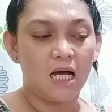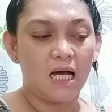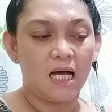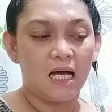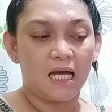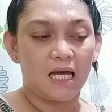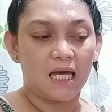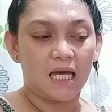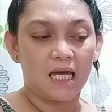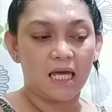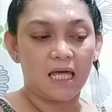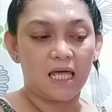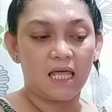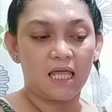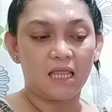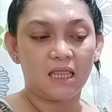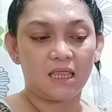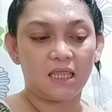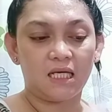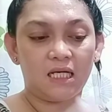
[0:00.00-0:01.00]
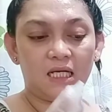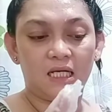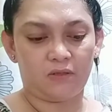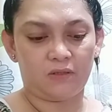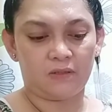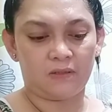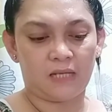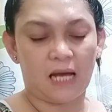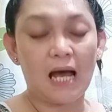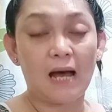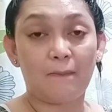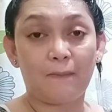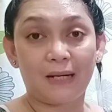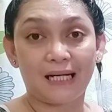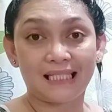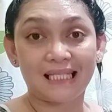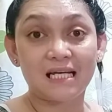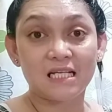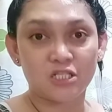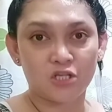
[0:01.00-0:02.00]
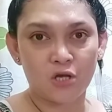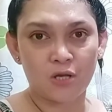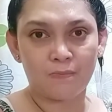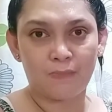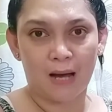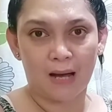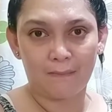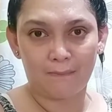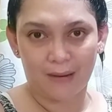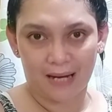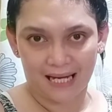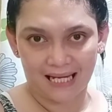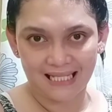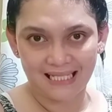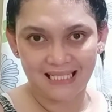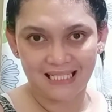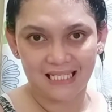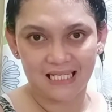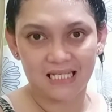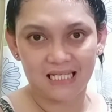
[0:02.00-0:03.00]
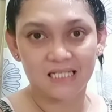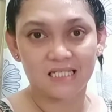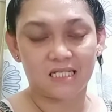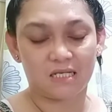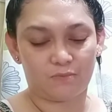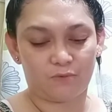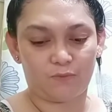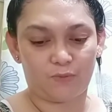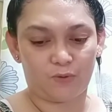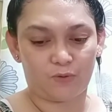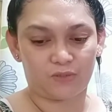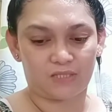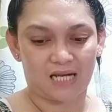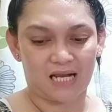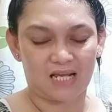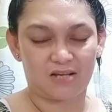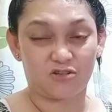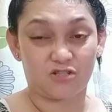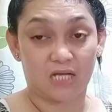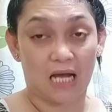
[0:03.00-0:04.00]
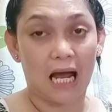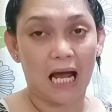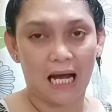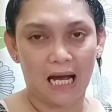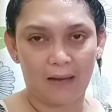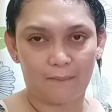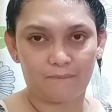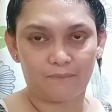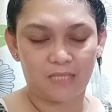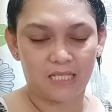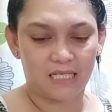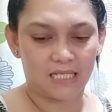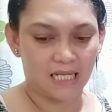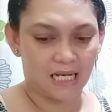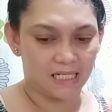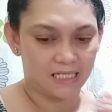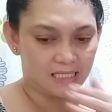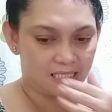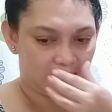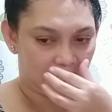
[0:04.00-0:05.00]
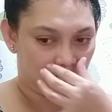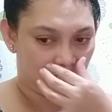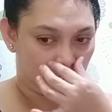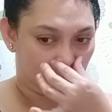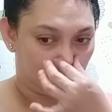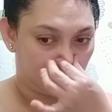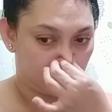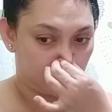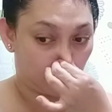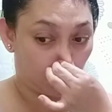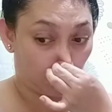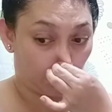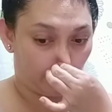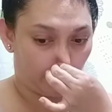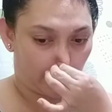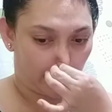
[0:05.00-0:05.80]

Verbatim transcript: And, ah, pagkatapos ko ibabad, yes, ibablow dry ko siya. Ang hapdi niya as in, sobra.